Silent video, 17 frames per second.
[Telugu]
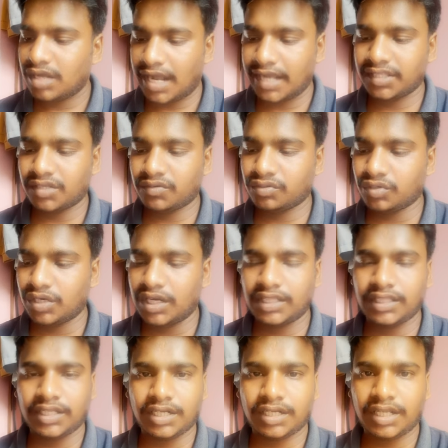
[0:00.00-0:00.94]
ఐదవ రూల్
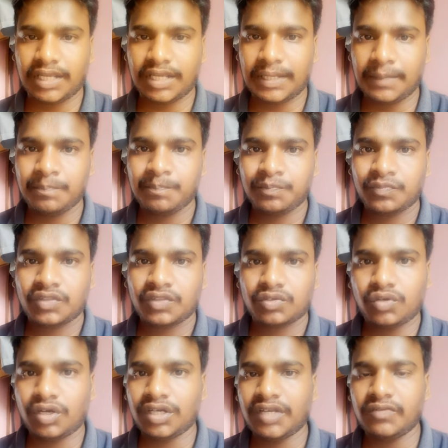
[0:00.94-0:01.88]
ఏంటంటే
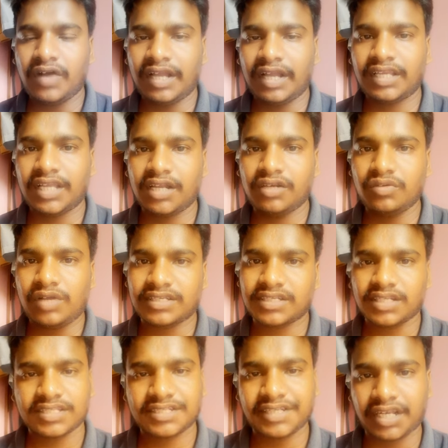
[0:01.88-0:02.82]
కొన్ని వాక్యాలు
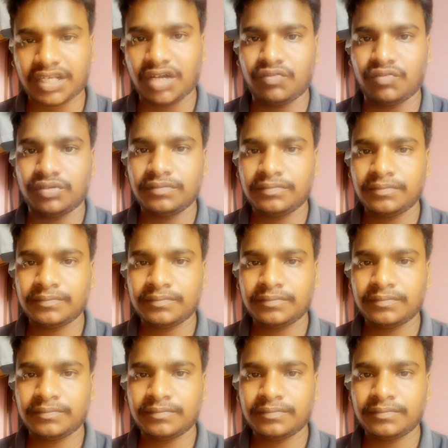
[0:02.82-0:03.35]
అసలు జరగవు